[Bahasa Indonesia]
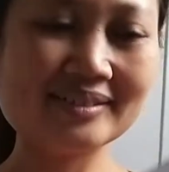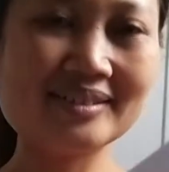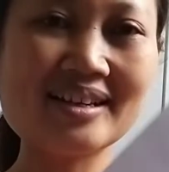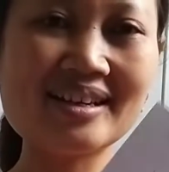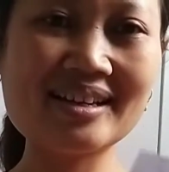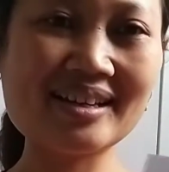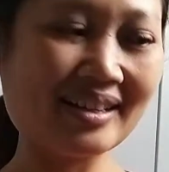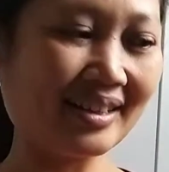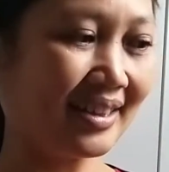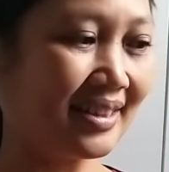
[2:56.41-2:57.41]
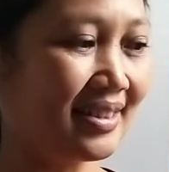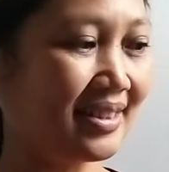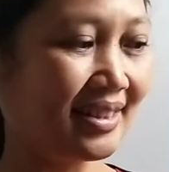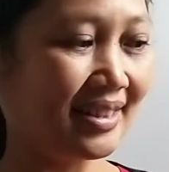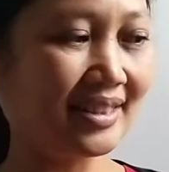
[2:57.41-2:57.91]
nah kayak
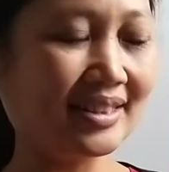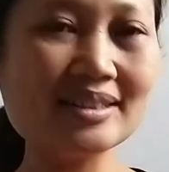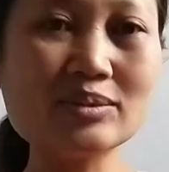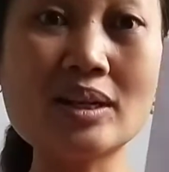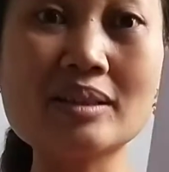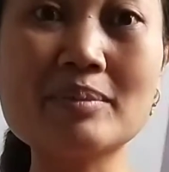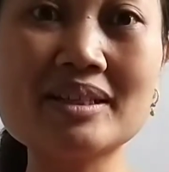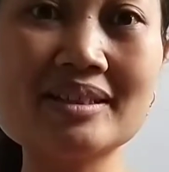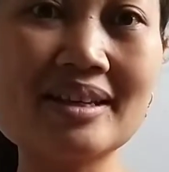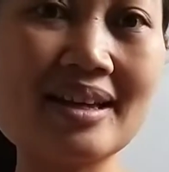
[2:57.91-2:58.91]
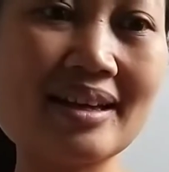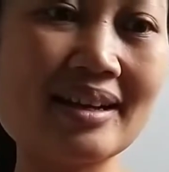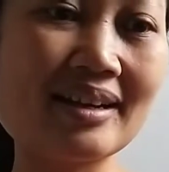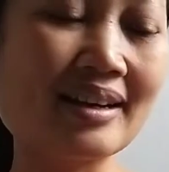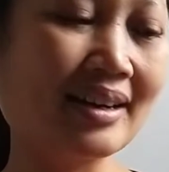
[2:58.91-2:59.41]
gini ini surat
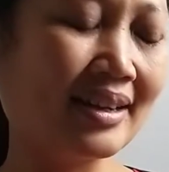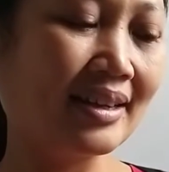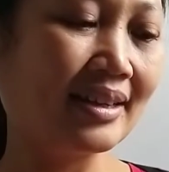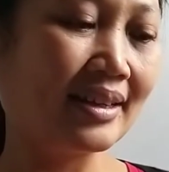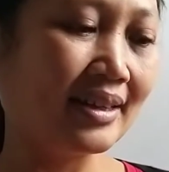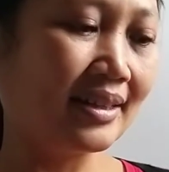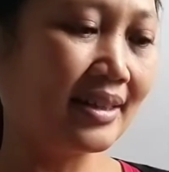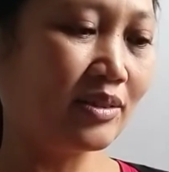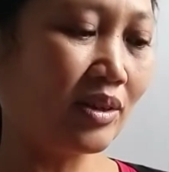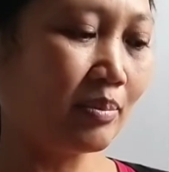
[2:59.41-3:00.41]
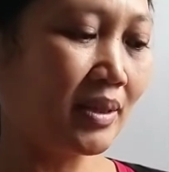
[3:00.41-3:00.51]
majikan ini surat